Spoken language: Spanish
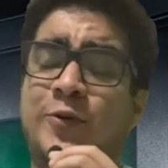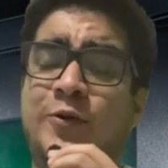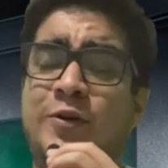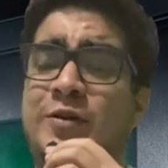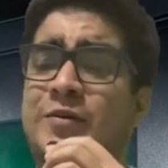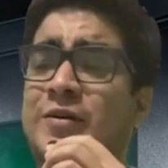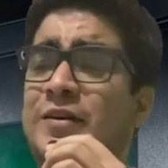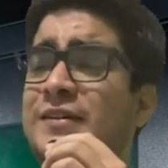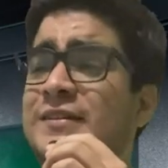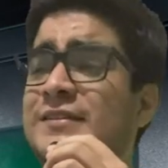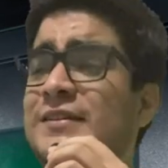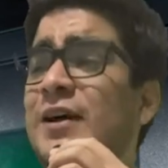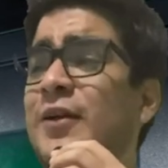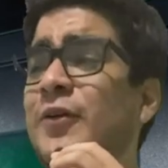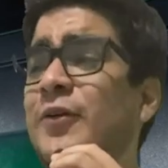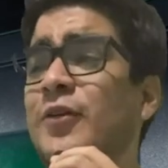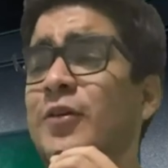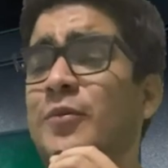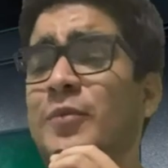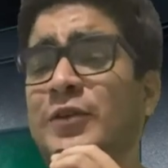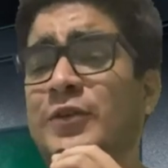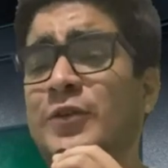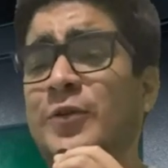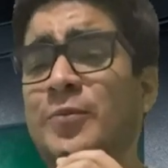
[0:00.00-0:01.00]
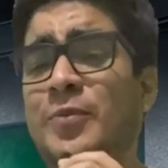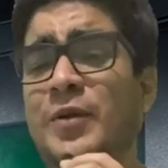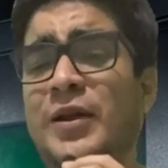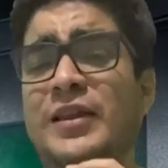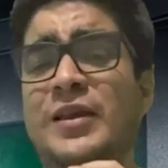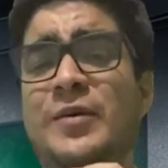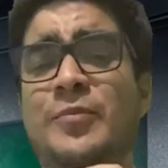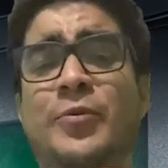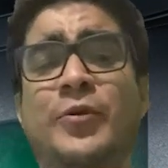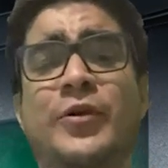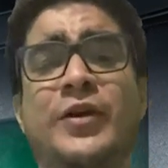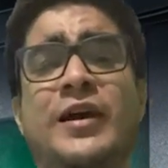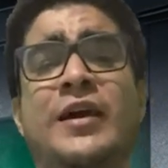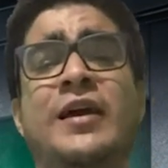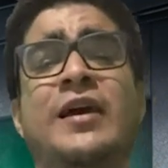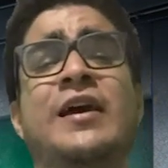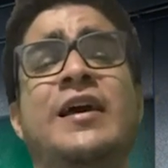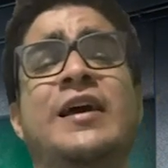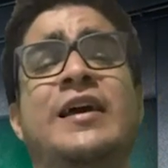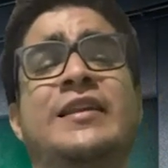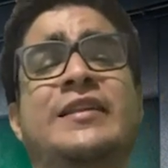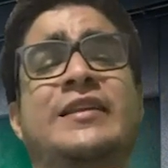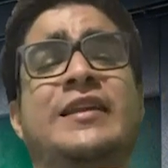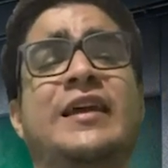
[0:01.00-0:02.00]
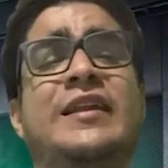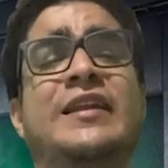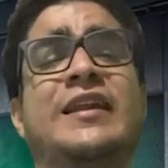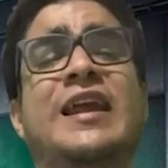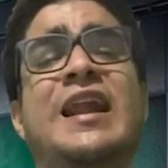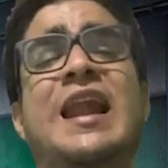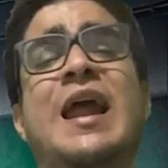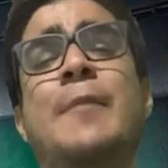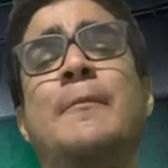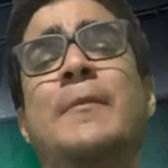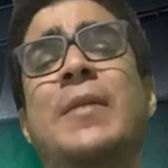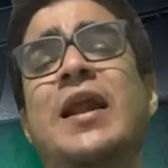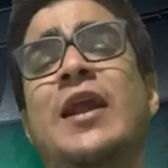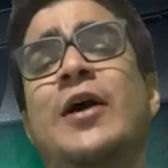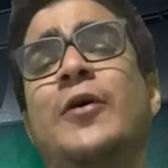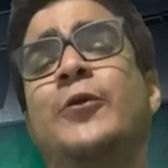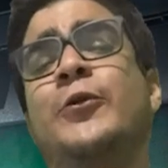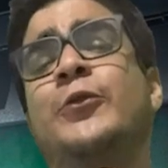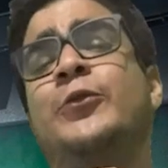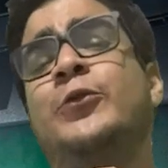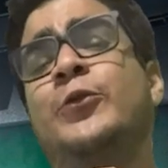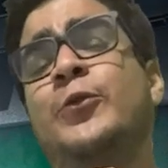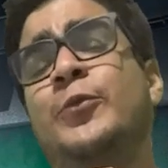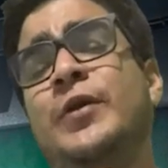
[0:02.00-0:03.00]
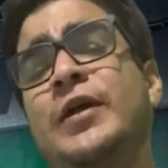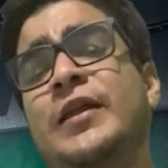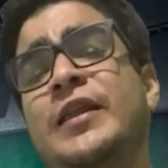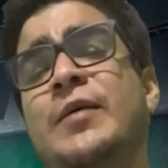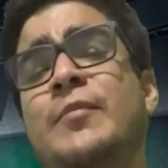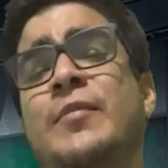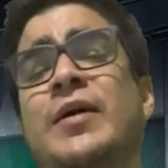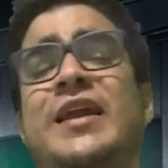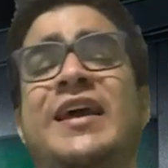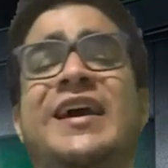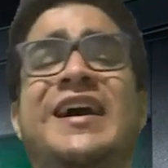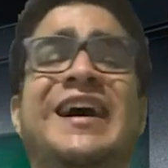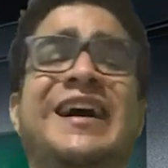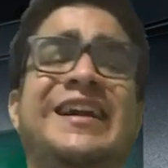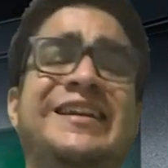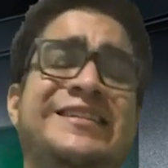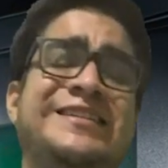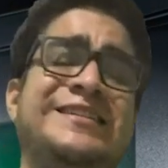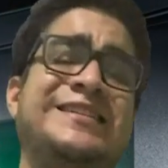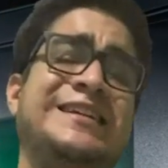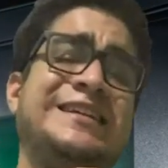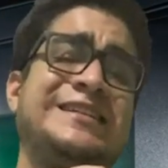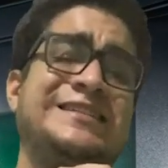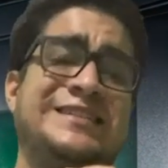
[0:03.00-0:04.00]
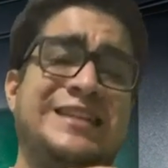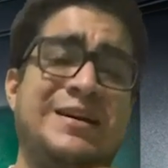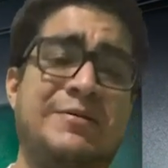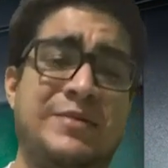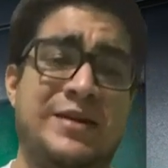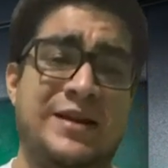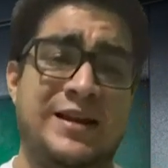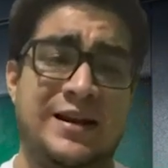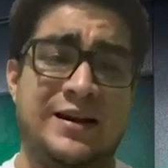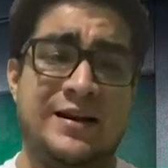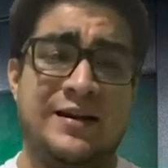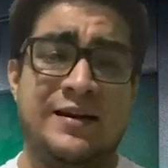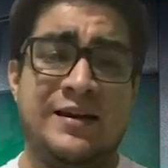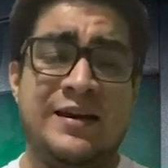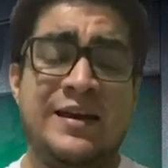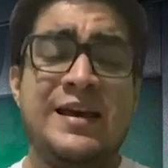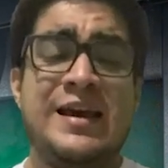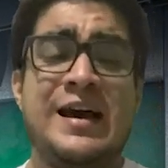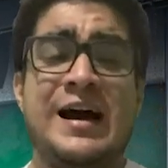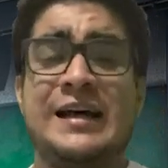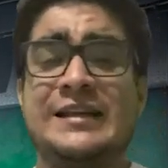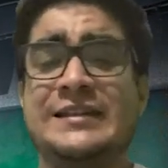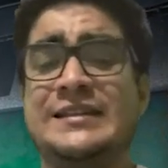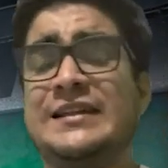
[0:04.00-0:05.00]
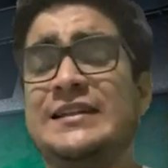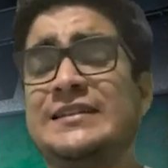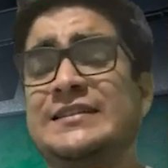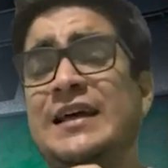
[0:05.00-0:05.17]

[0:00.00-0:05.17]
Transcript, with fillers: hoy universitario no me sorprende porque tiene la mala costumbre de manejarse de esta manera. Así